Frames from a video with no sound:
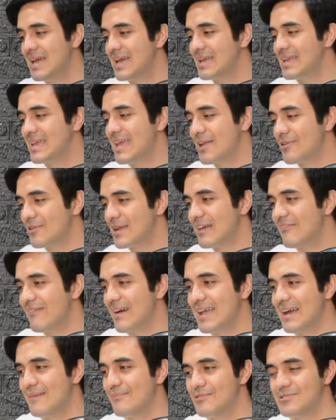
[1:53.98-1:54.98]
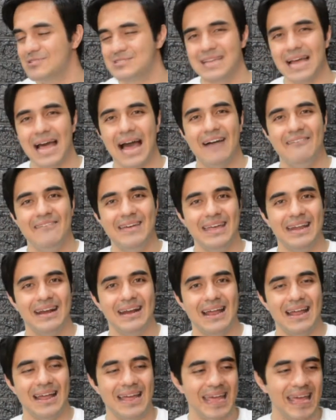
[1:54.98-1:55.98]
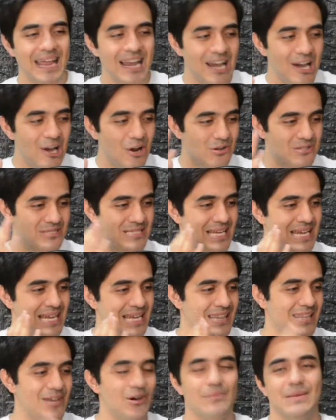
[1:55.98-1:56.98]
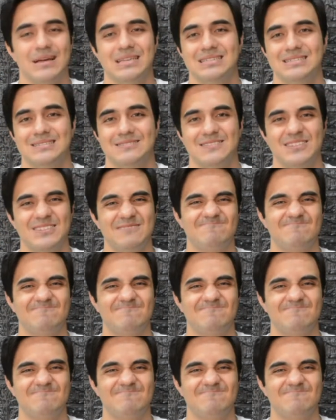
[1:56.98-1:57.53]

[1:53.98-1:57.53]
quiero que vayamos a ver los idiomas.